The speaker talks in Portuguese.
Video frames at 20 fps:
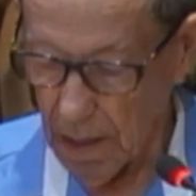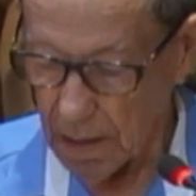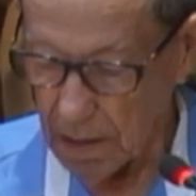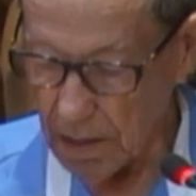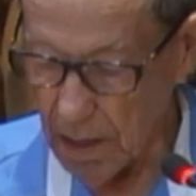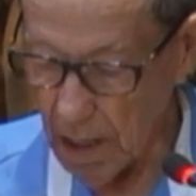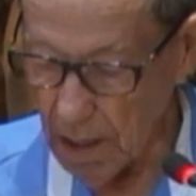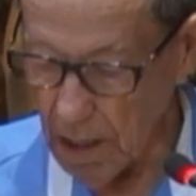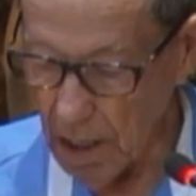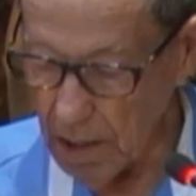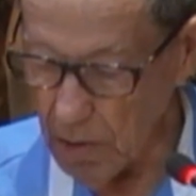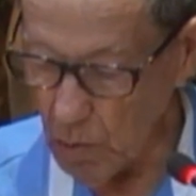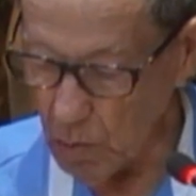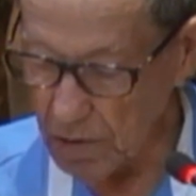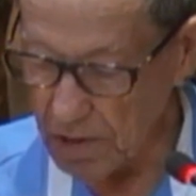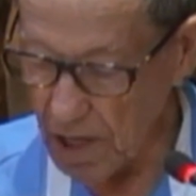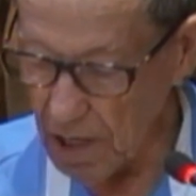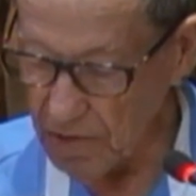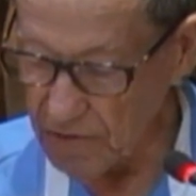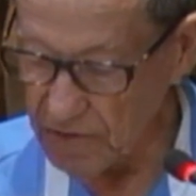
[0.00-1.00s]
de nenhum
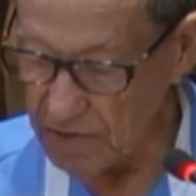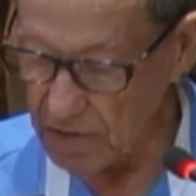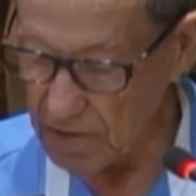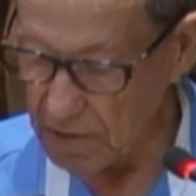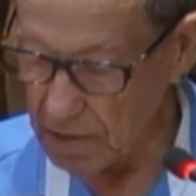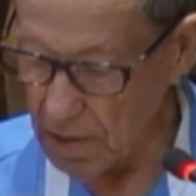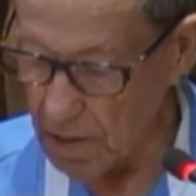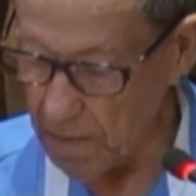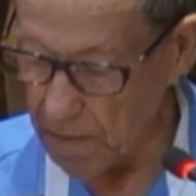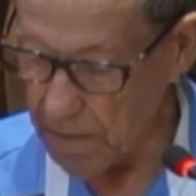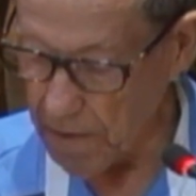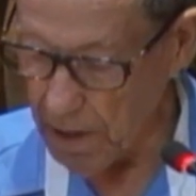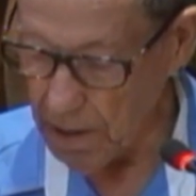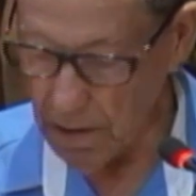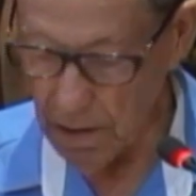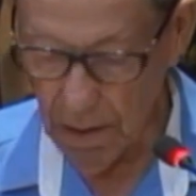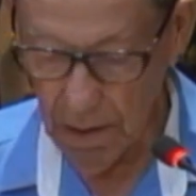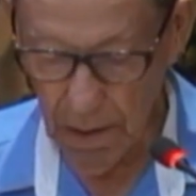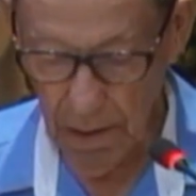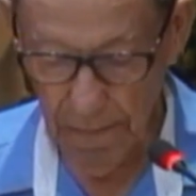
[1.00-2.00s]
desses que
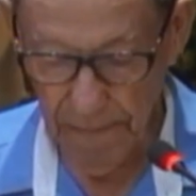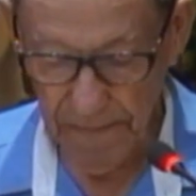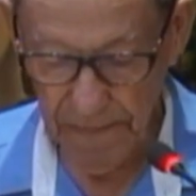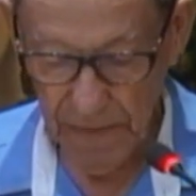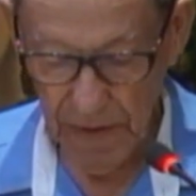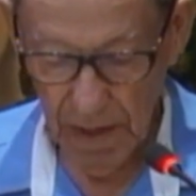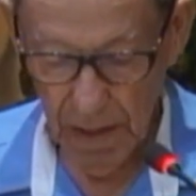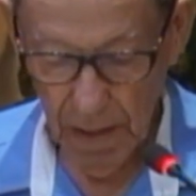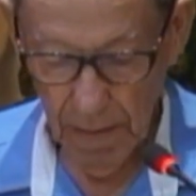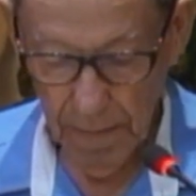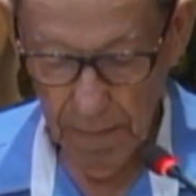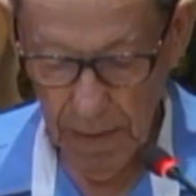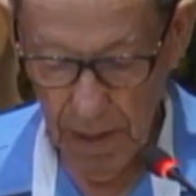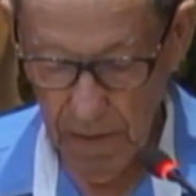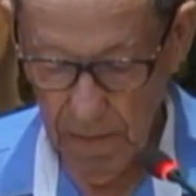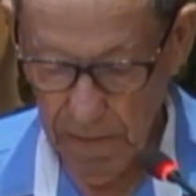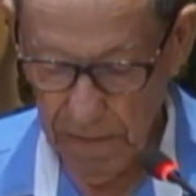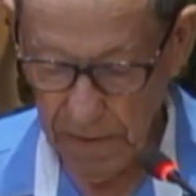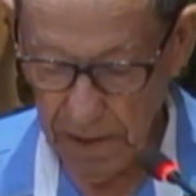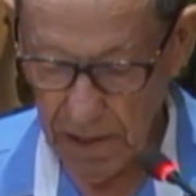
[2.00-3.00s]
vem
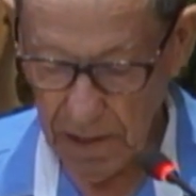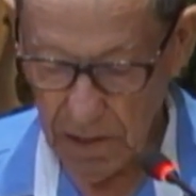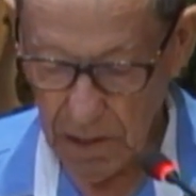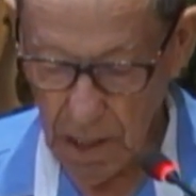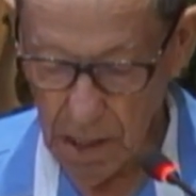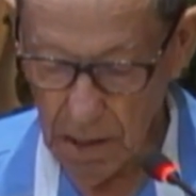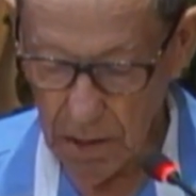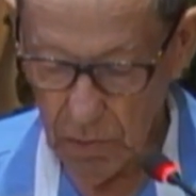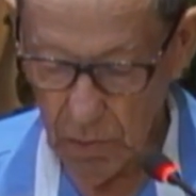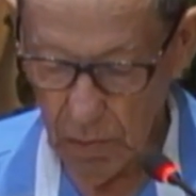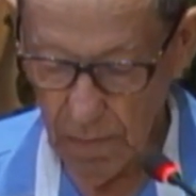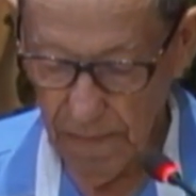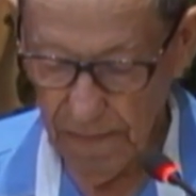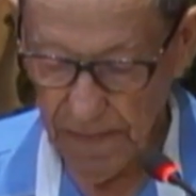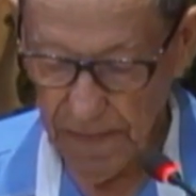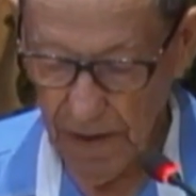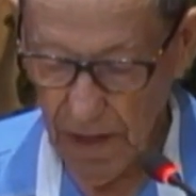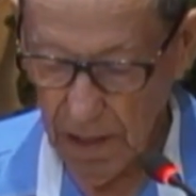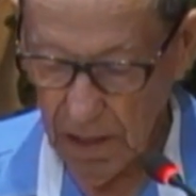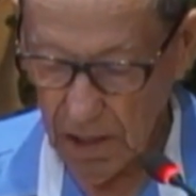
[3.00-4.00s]
me enfrentando,
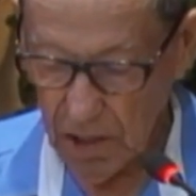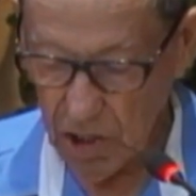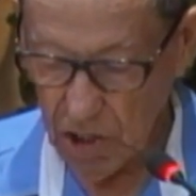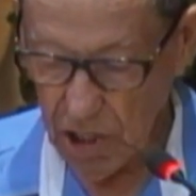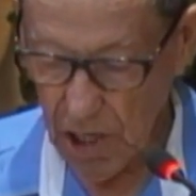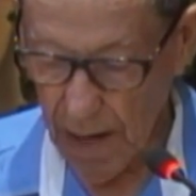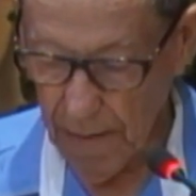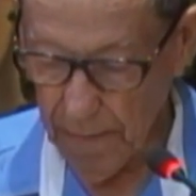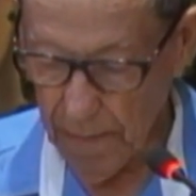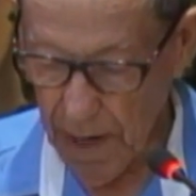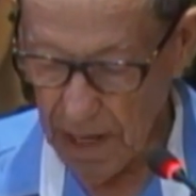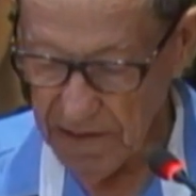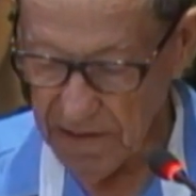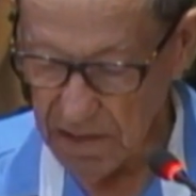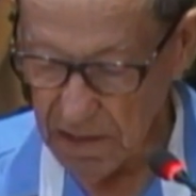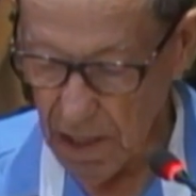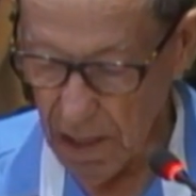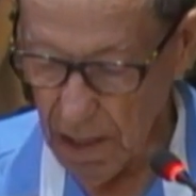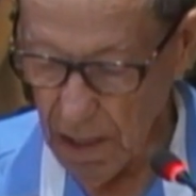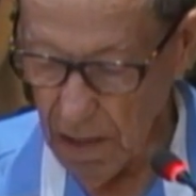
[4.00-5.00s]
jamais
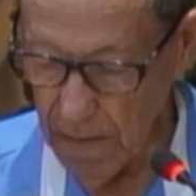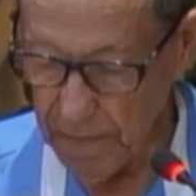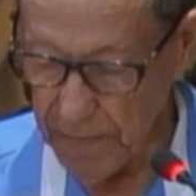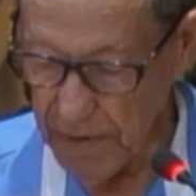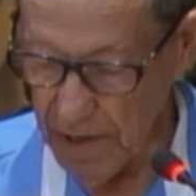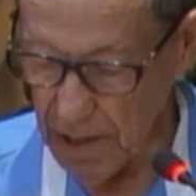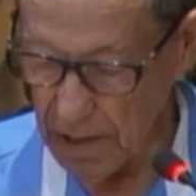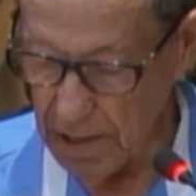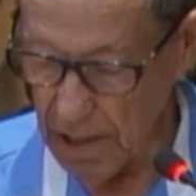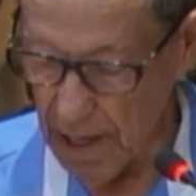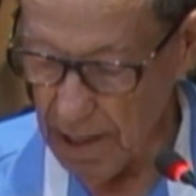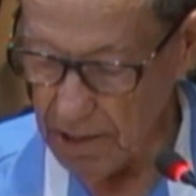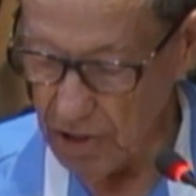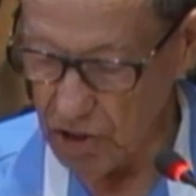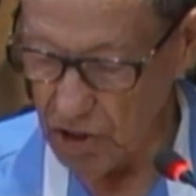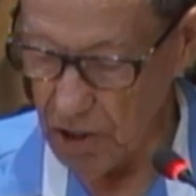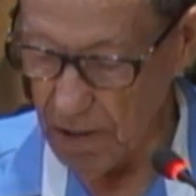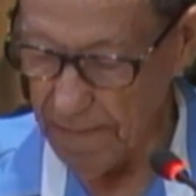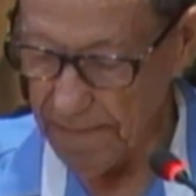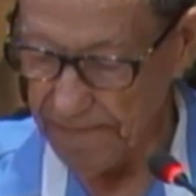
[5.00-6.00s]
terei
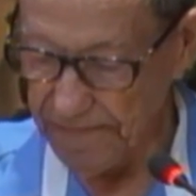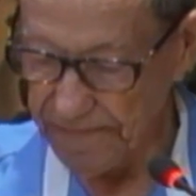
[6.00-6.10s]
piedade.